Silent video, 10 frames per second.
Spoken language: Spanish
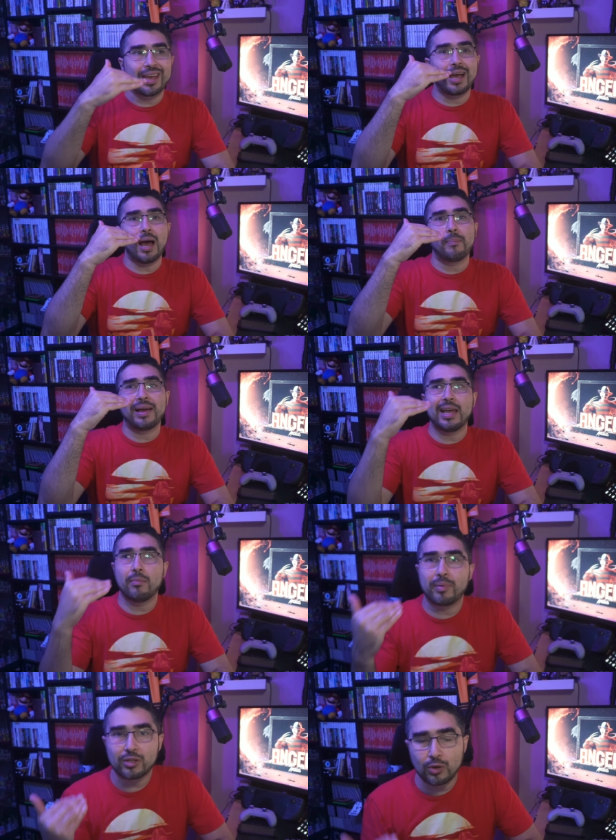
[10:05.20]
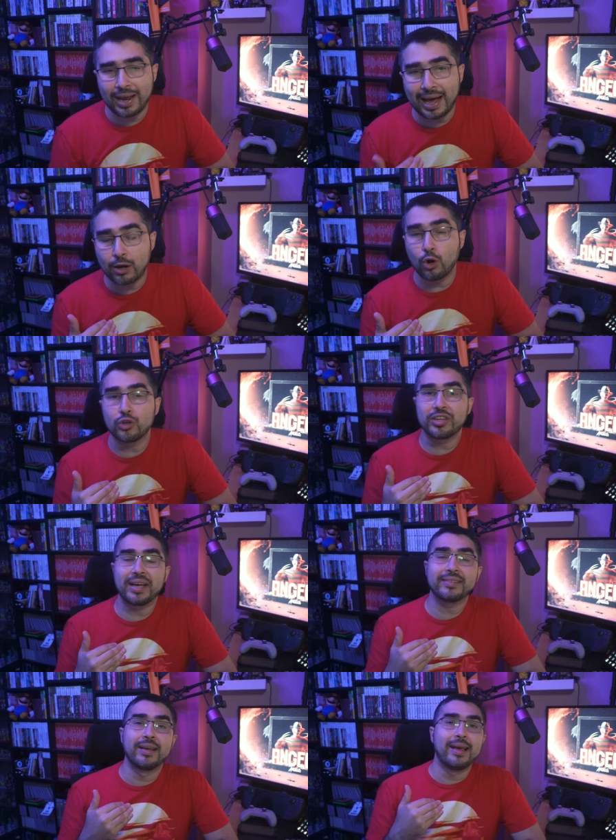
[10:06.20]
porque en cada país el precio de las
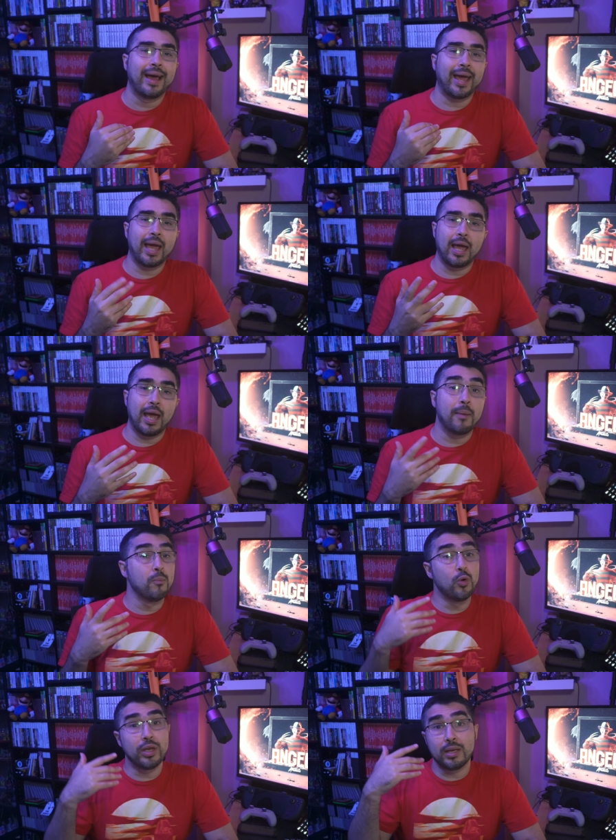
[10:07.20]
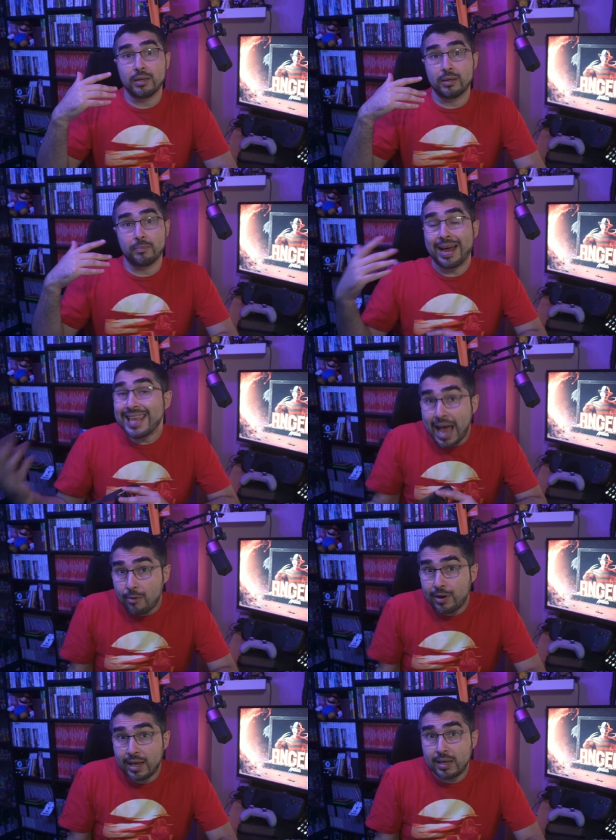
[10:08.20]
cosas eh, es muy eh,
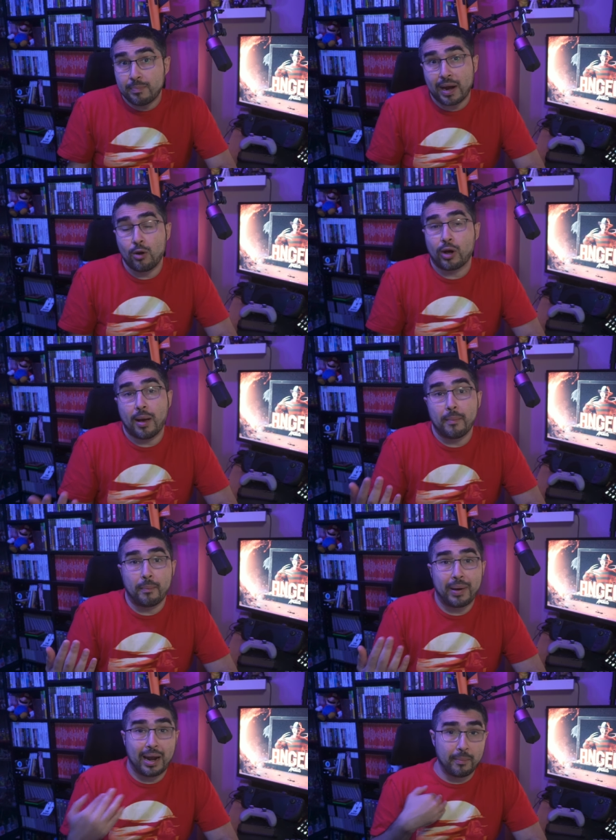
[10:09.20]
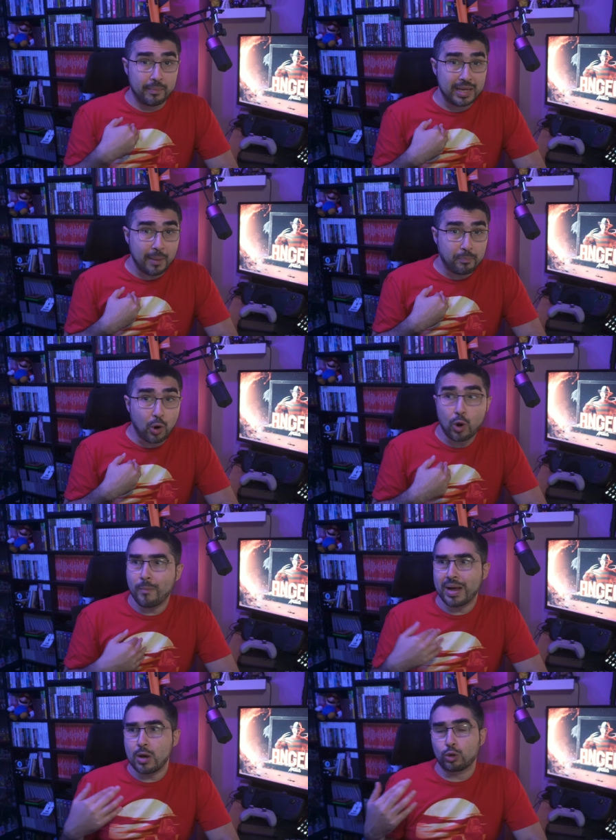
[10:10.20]
variable y para, lo que, para mí es
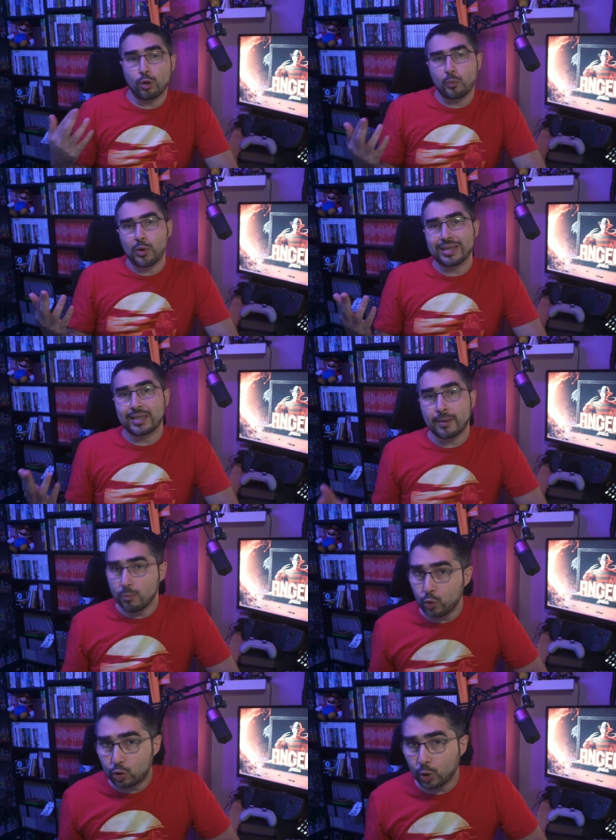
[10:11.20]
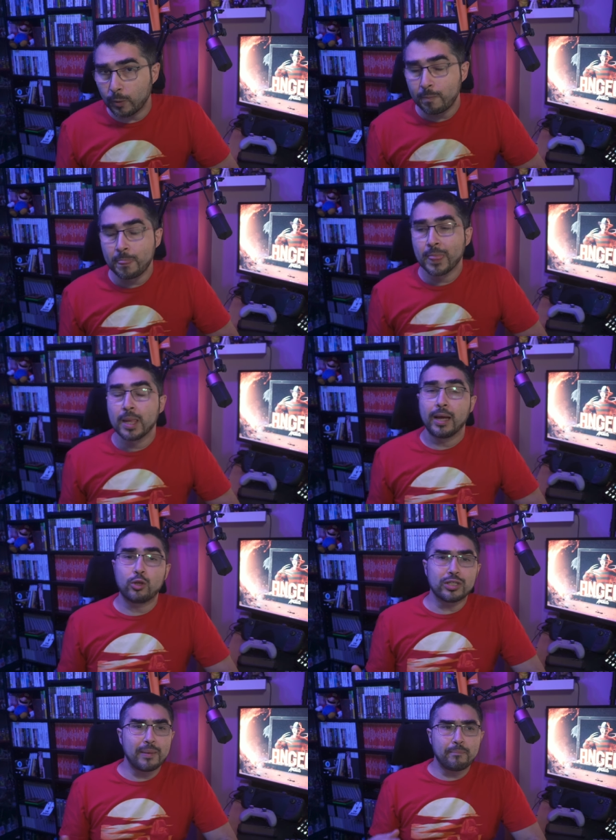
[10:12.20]
poco, para otro puede ser mucho.
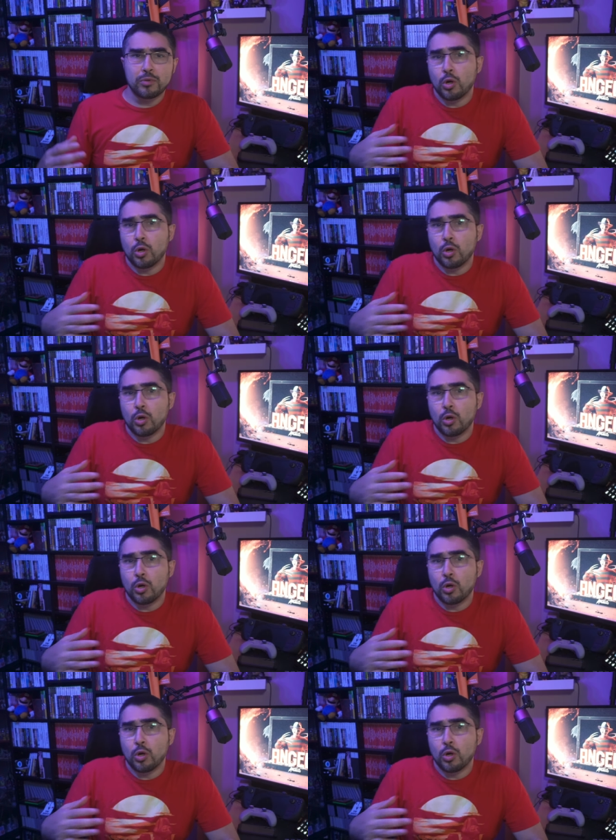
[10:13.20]
Entonces